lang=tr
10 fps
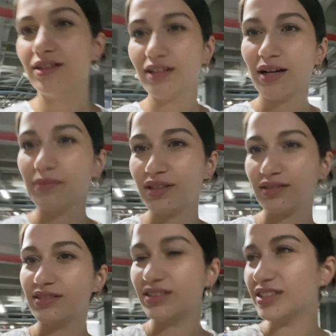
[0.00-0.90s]
Ama
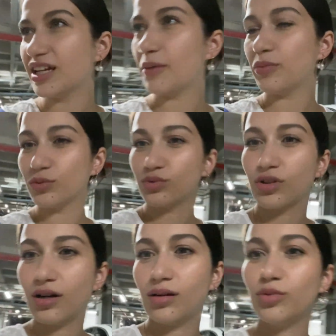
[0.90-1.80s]
şey yapılır
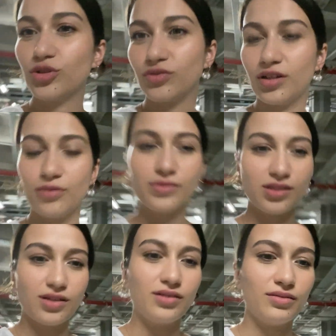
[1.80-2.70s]
ya. Boş ver
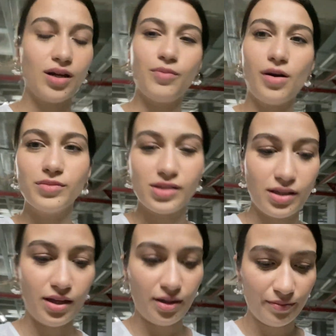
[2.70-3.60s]
evimizde kabağımızı
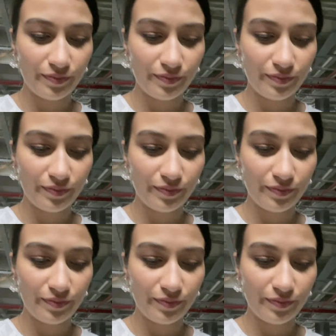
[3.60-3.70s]
yiyelim.